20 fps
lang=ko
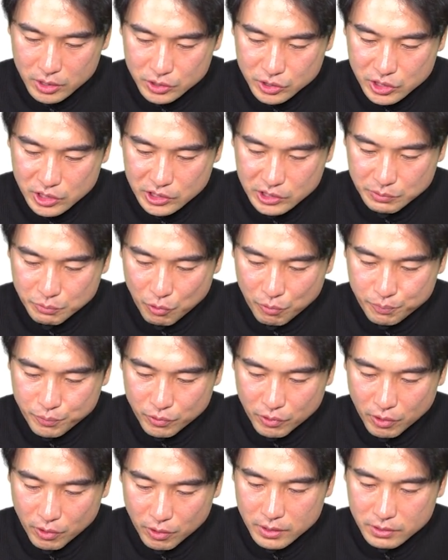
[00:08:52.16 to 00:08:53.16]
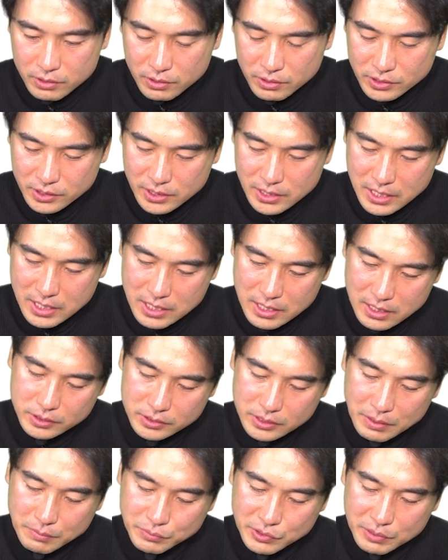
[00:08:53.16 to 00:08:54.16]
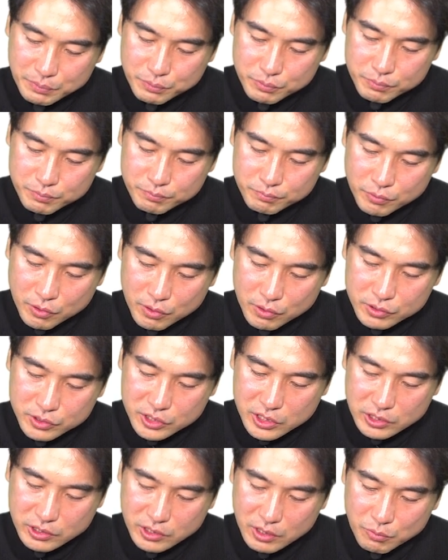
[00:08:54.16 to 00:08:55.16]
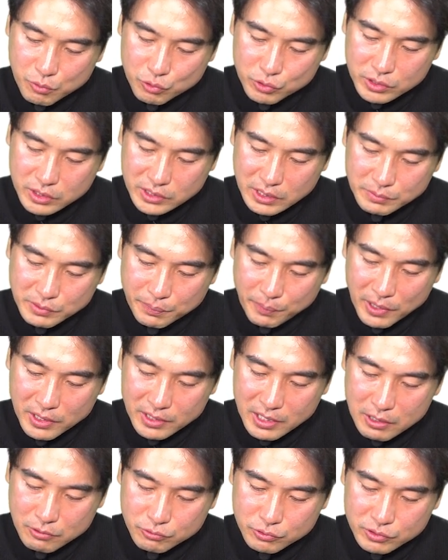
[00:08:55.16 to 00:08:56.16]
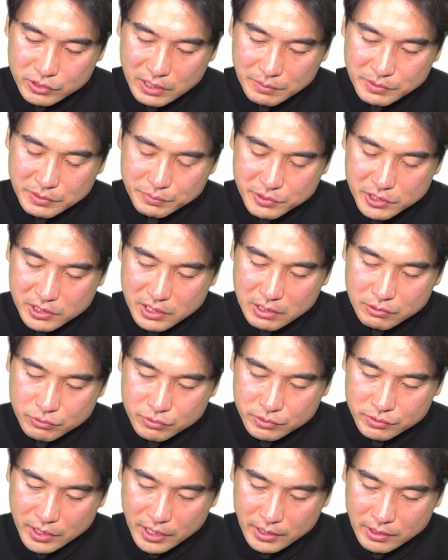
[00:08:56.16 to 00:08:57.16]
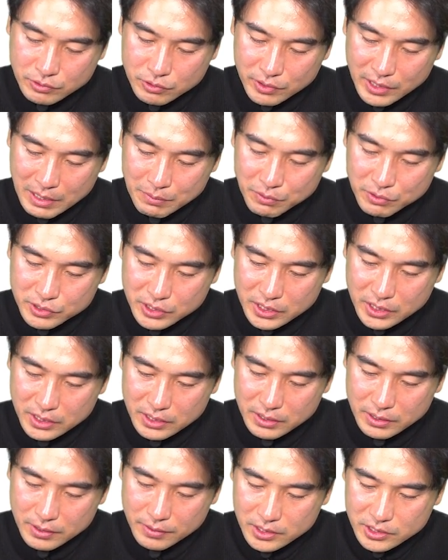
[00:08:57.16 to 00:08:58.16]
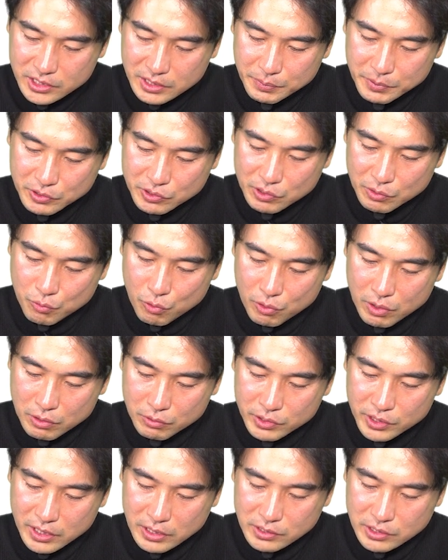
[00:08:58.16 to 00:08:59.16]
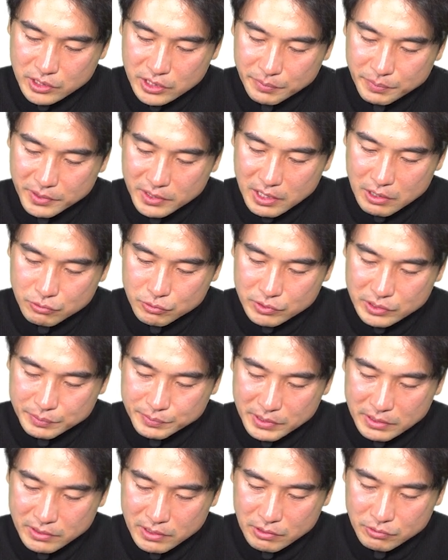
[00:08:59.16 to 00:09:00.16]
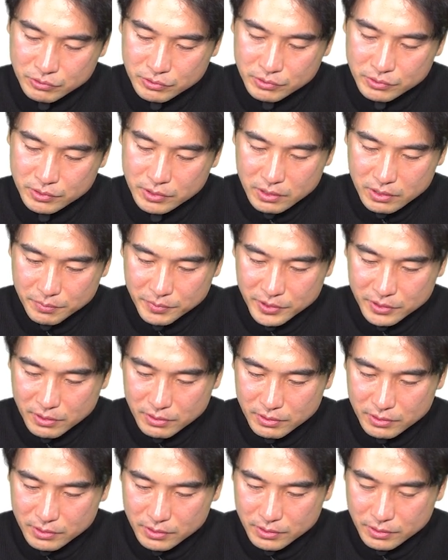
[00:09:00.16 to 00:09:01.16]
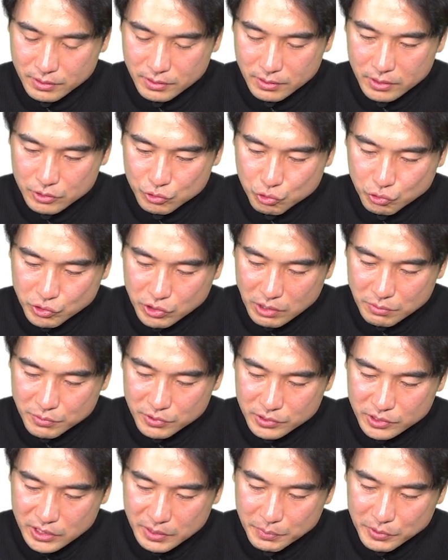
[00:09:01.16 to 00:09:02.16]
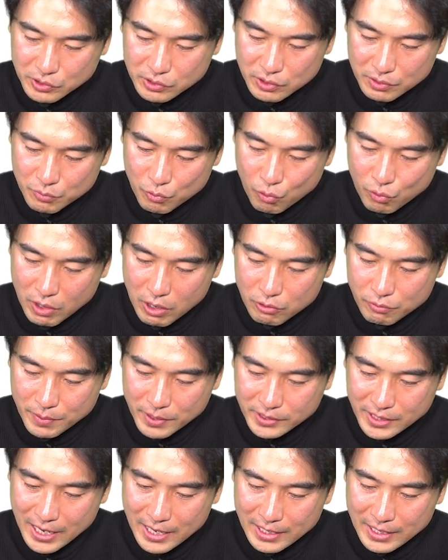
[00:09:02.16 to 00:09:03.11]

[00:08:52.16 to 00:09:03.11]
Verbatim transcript: 75% 그러니까 30 뭐 7.5니까 38가구든 37가구든 되겠죠 나머지 12.5가구 이게 이제 12가구도 13가구도 그럼 이거는 추첨은 12.5가구밖에